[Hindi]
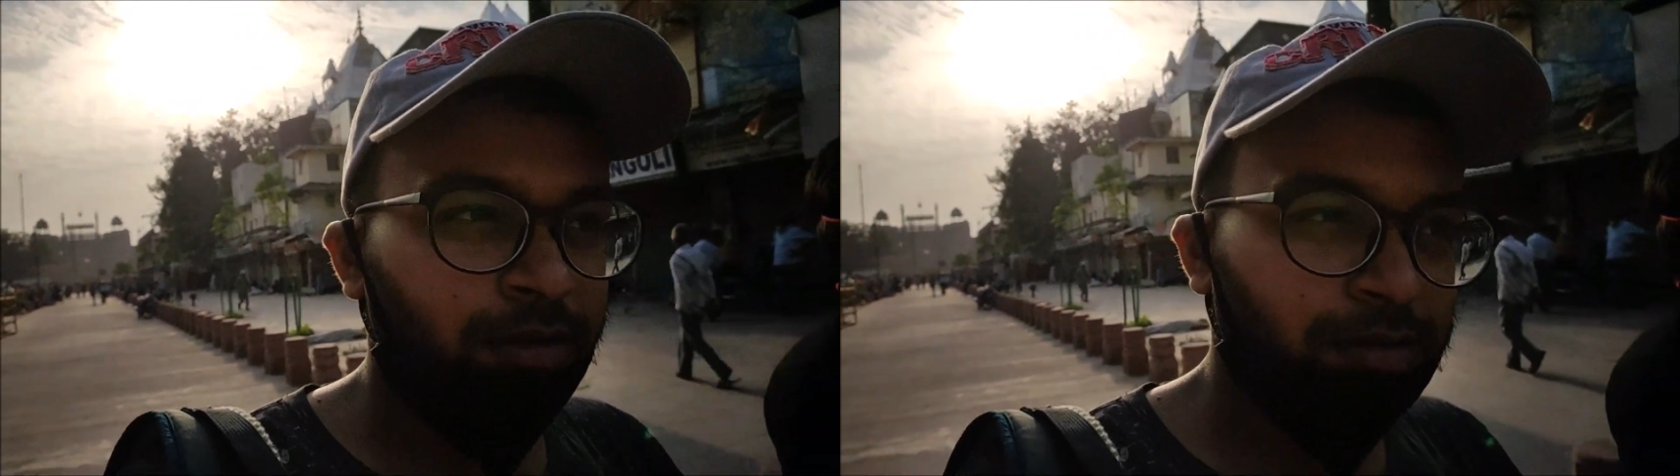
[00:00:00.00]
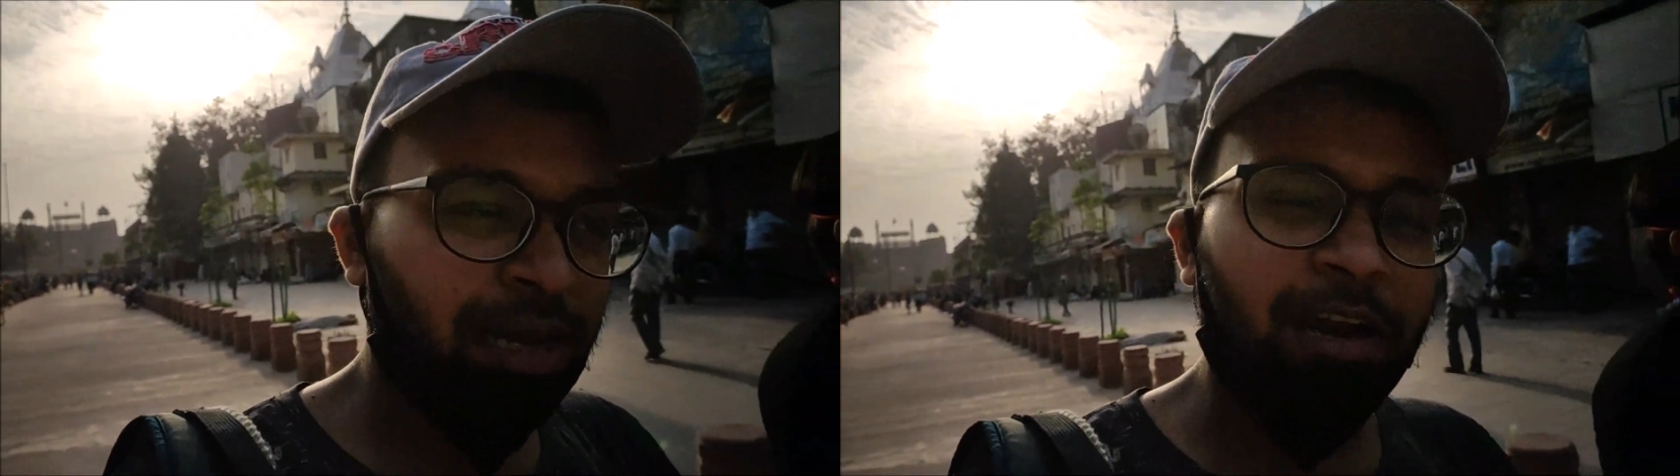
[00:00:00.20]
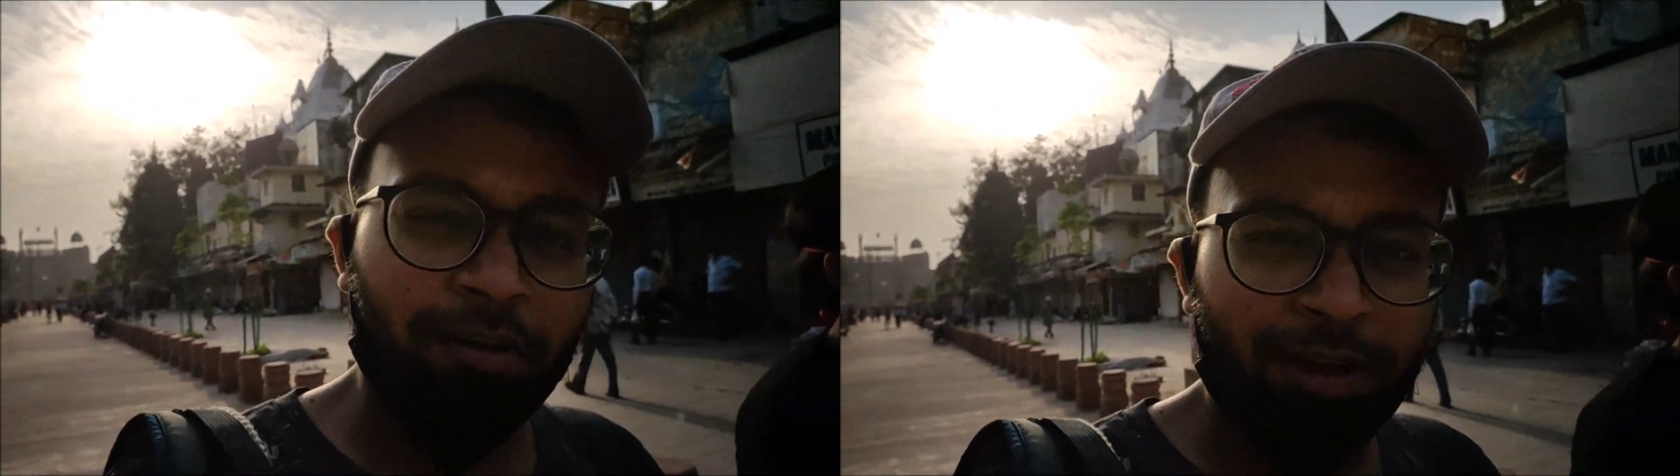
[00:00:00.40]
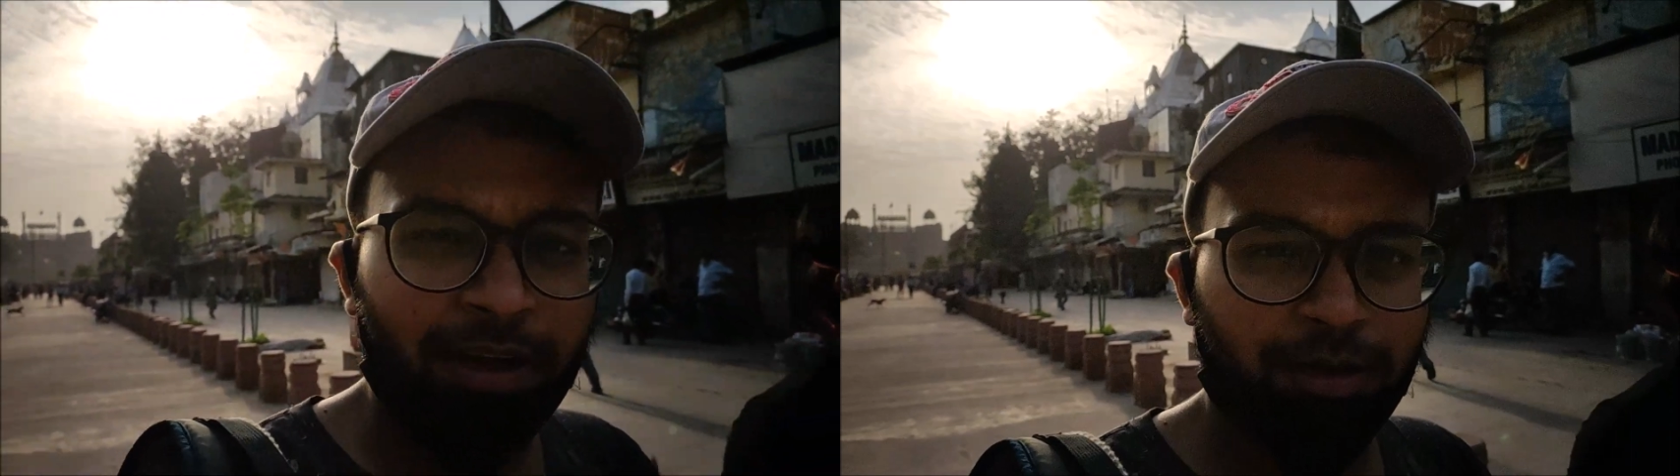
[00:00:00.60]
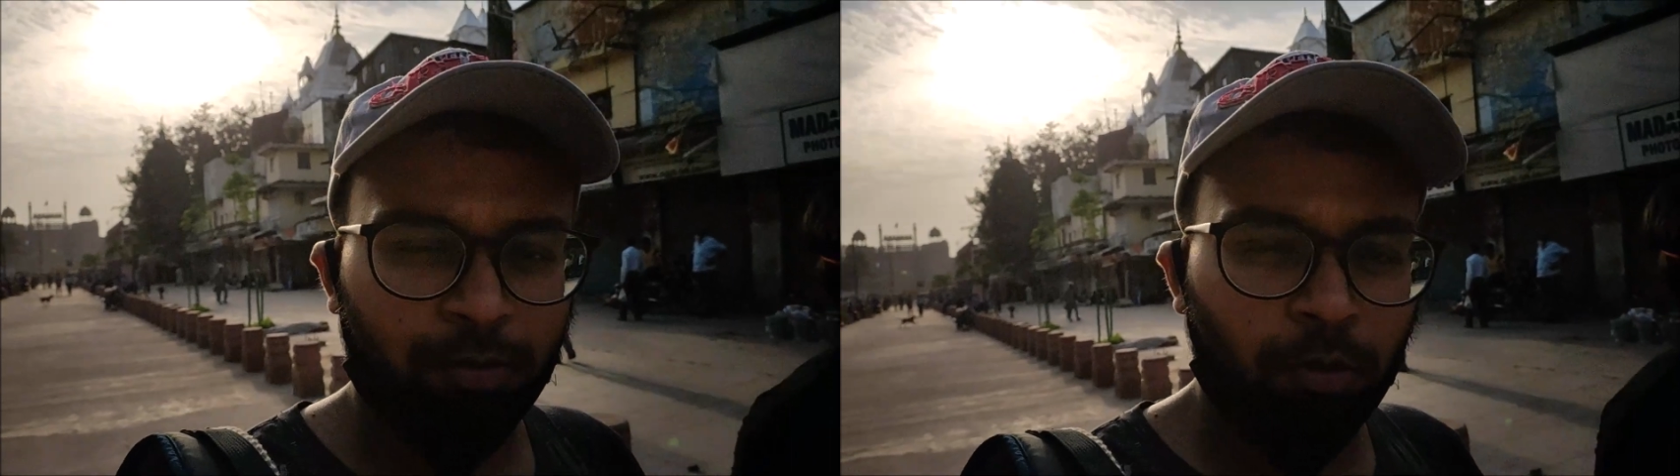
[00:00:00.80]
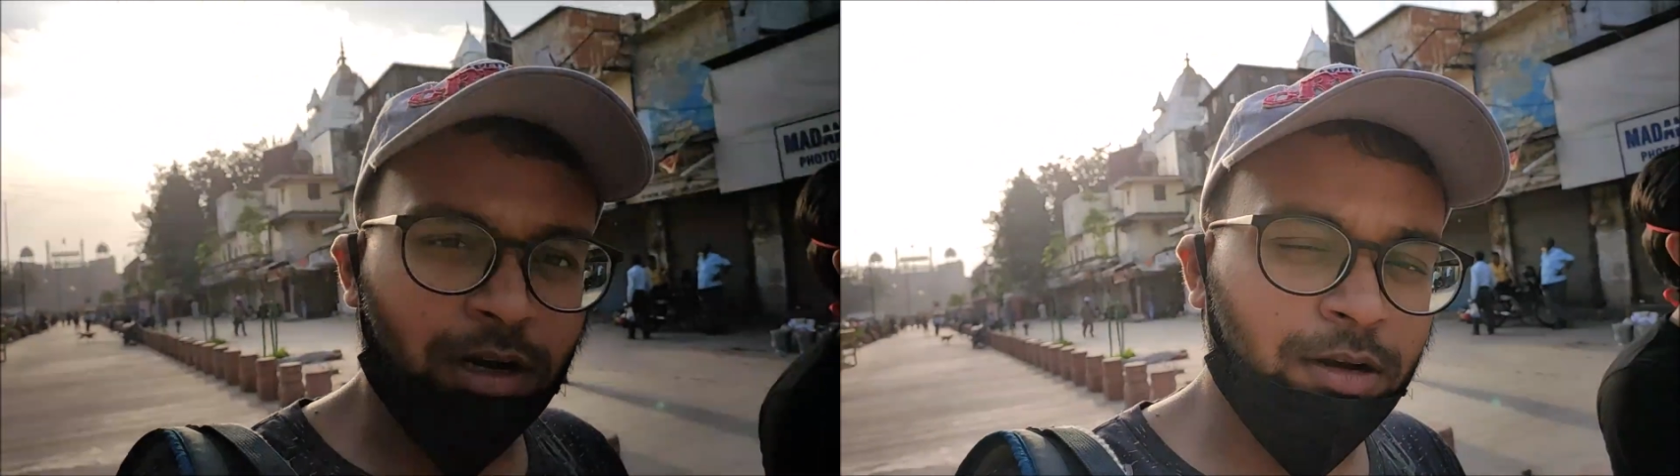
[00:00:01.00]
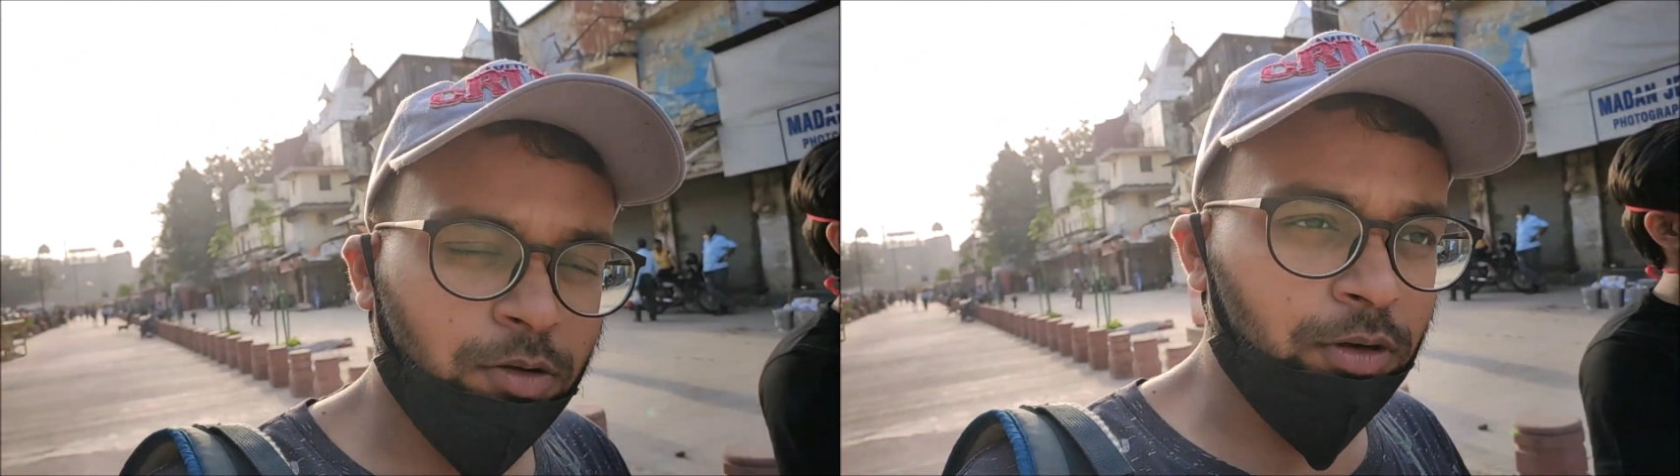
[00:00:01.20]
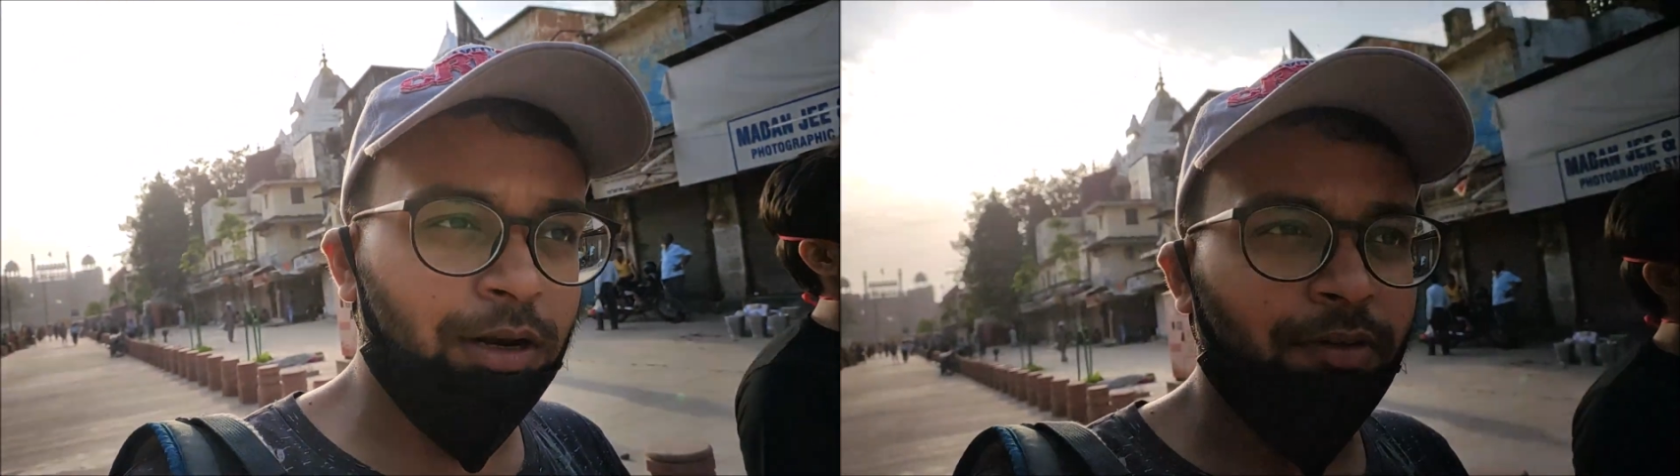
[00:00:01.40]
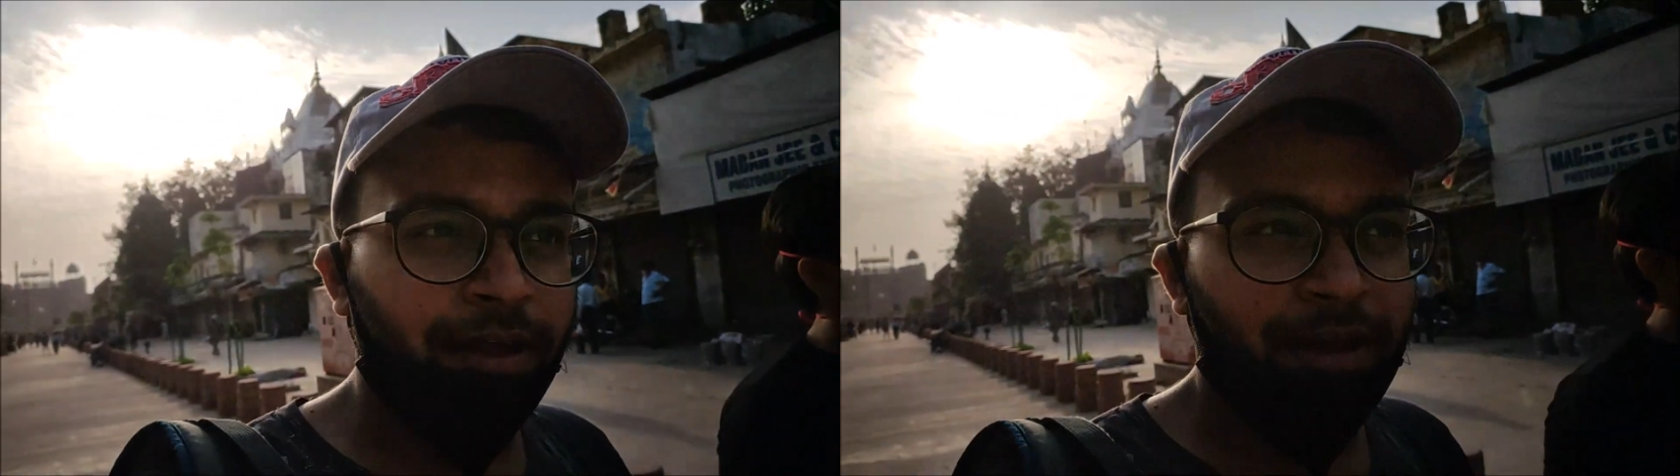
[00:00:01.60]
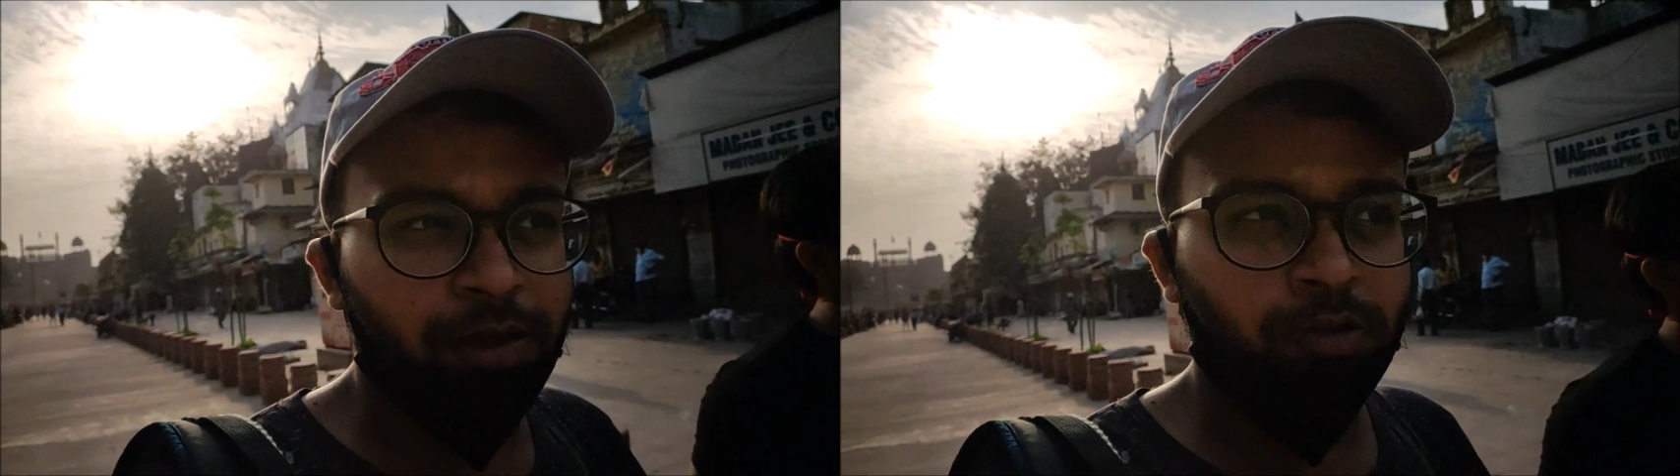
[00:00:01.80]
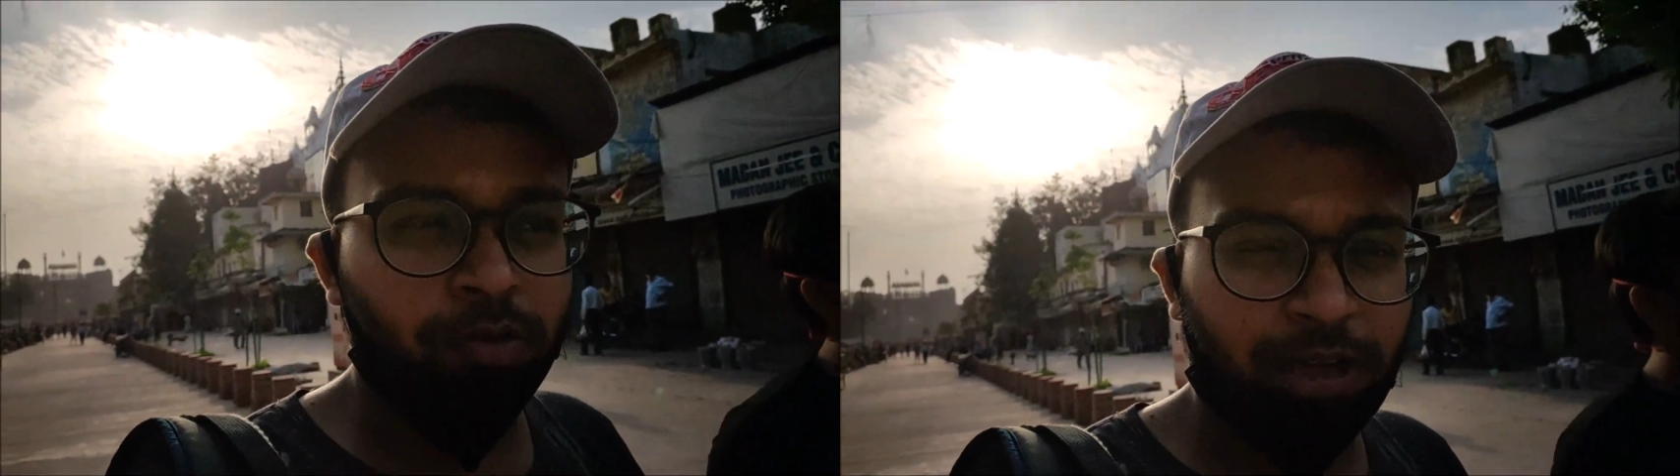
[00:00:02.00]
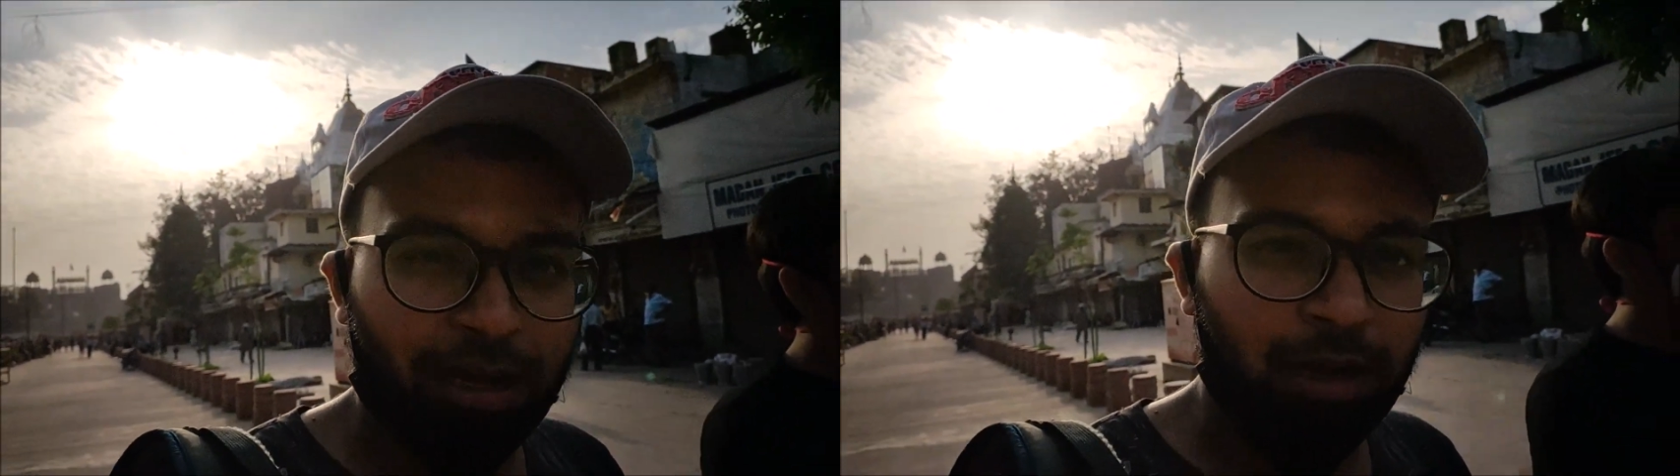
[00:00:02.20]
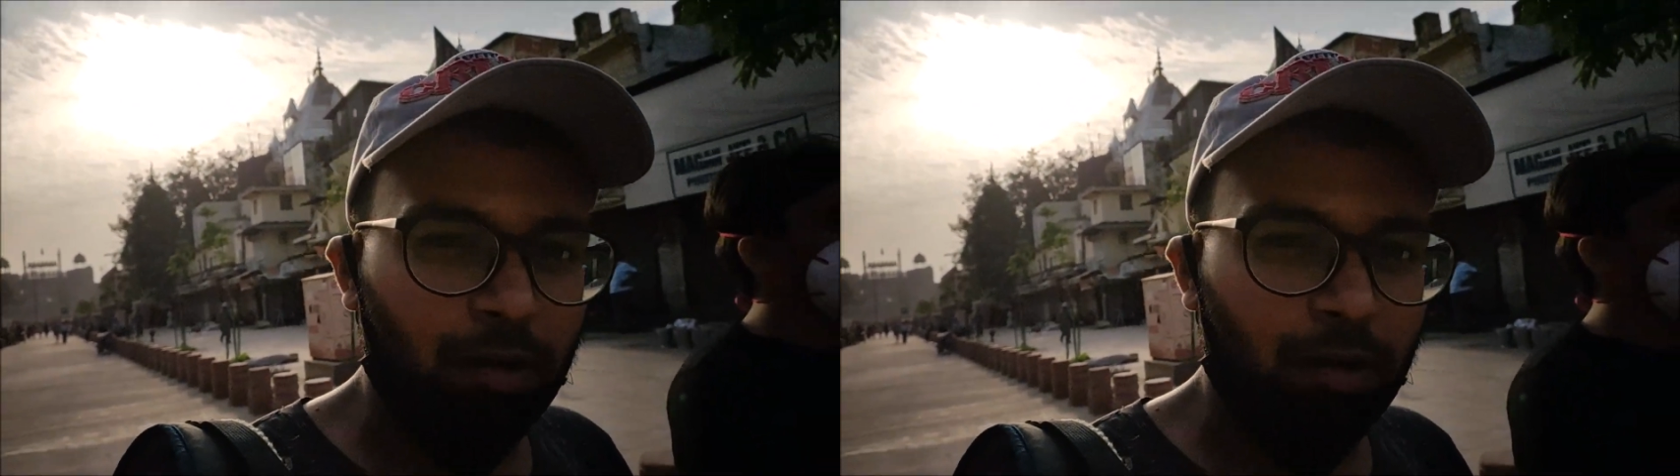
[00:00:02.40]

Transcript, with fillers: सारा व्हीकल टोटल टोटल व्हीकल जो यहाँ का